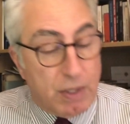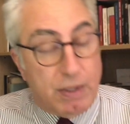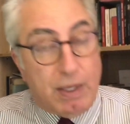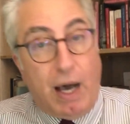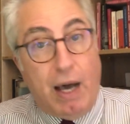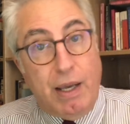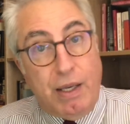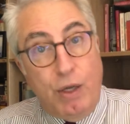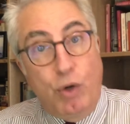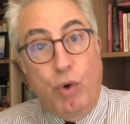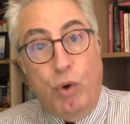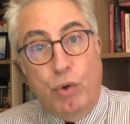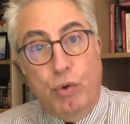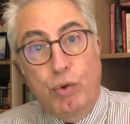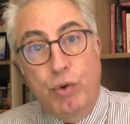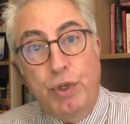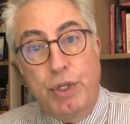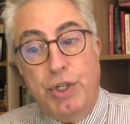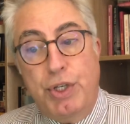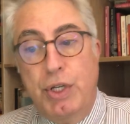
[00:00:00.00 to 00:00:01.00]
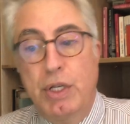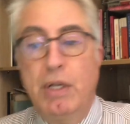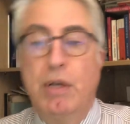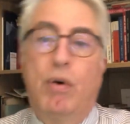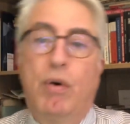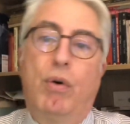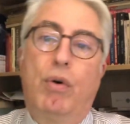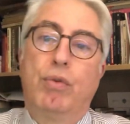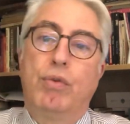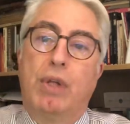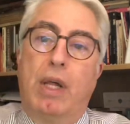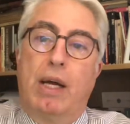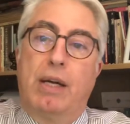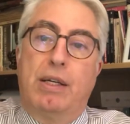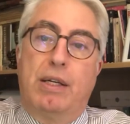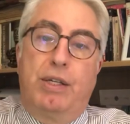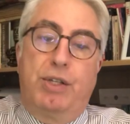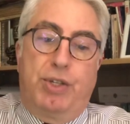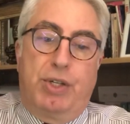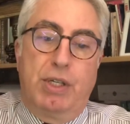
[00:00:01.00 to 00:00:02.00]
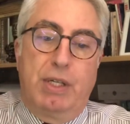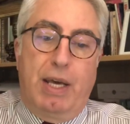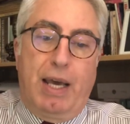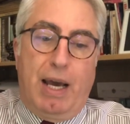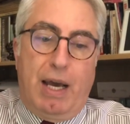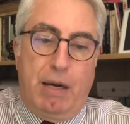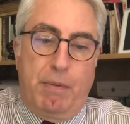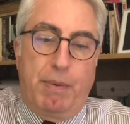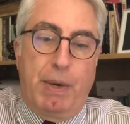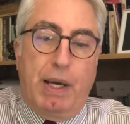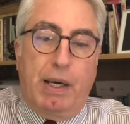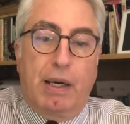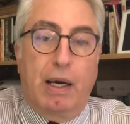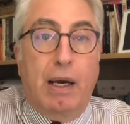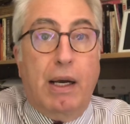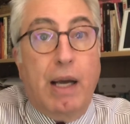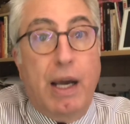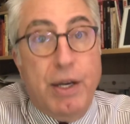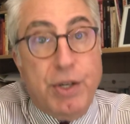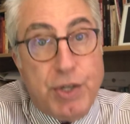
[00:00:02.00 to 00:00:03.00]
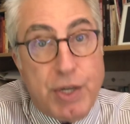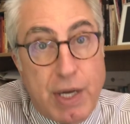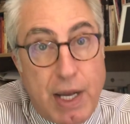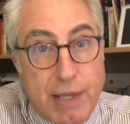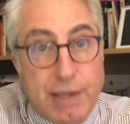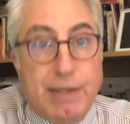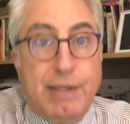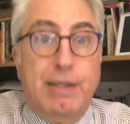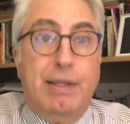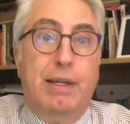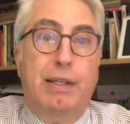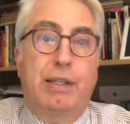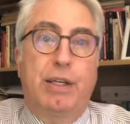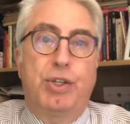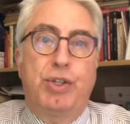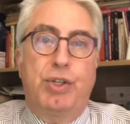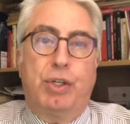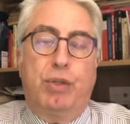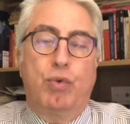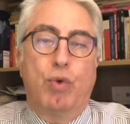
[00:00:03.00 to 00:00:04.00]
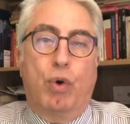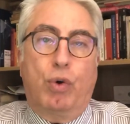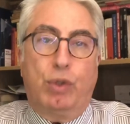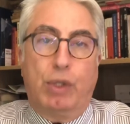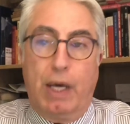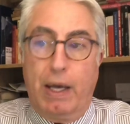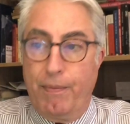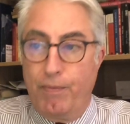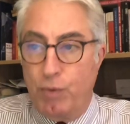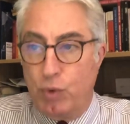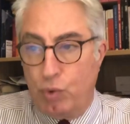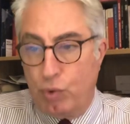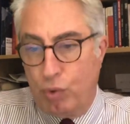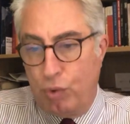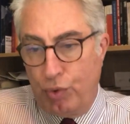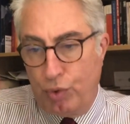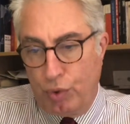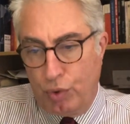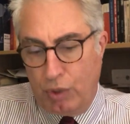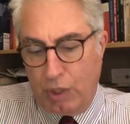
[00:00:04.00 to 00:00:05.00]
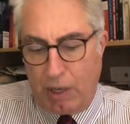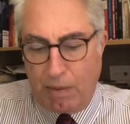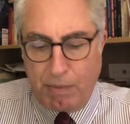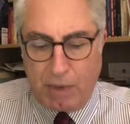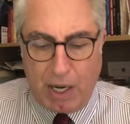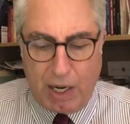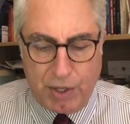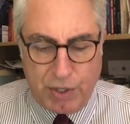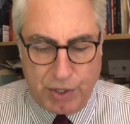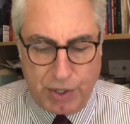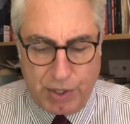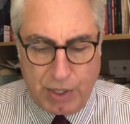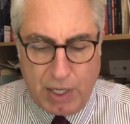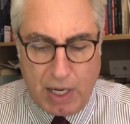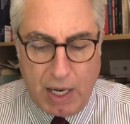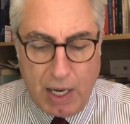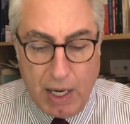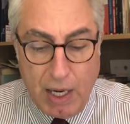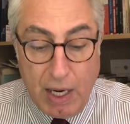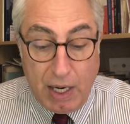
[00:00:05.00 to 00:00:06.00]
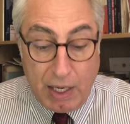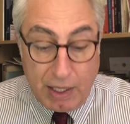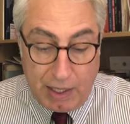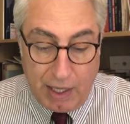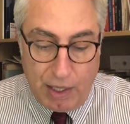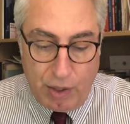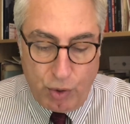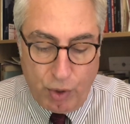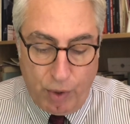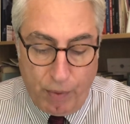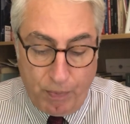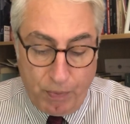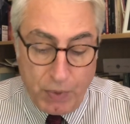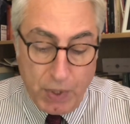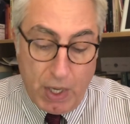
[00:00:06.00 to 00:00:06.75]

dahil olduğu için onlar içinde yani PKK için en stratejik nokta Suruç'un tam karşısına geliyor.